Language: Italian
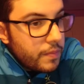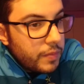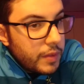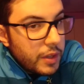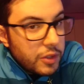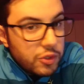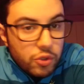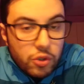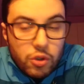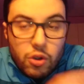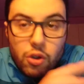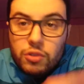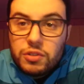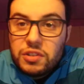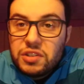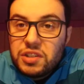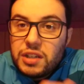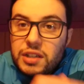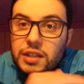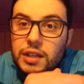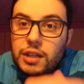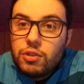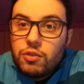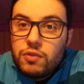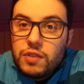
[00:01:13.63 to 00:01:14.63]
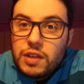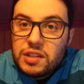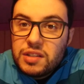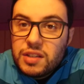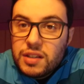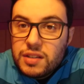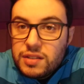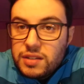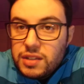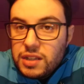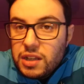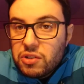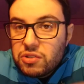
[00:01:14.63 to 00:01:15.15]
Adesso Conte è andato via a
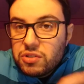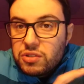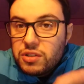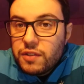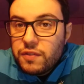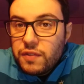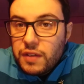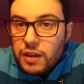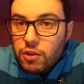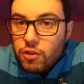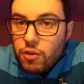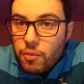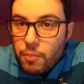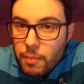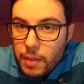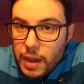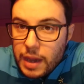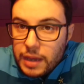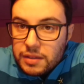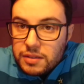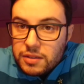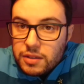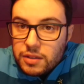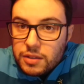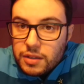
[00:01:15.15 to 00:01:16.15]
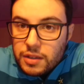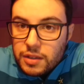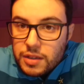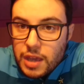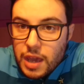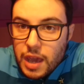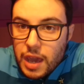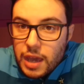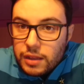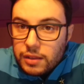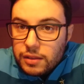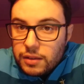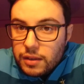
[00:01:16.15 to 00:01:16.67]
San Siro senza fare commenti, senza
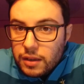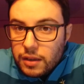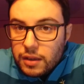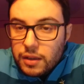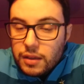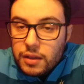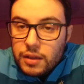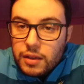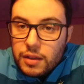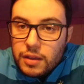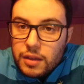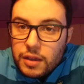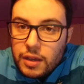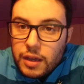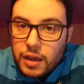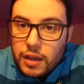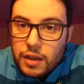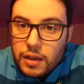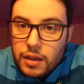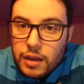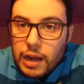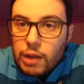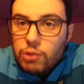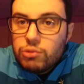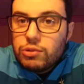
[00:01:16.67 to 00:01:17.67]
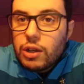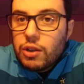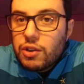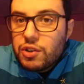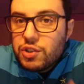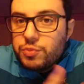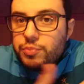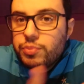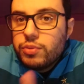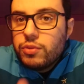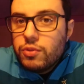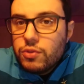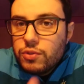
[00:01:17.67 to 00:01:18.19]
niente. Eh, Lautaro è
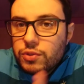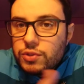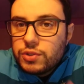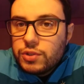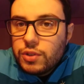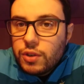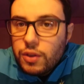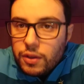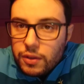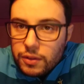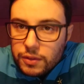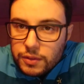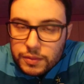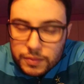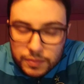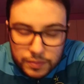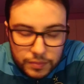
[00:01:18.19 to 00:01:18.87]
espulso.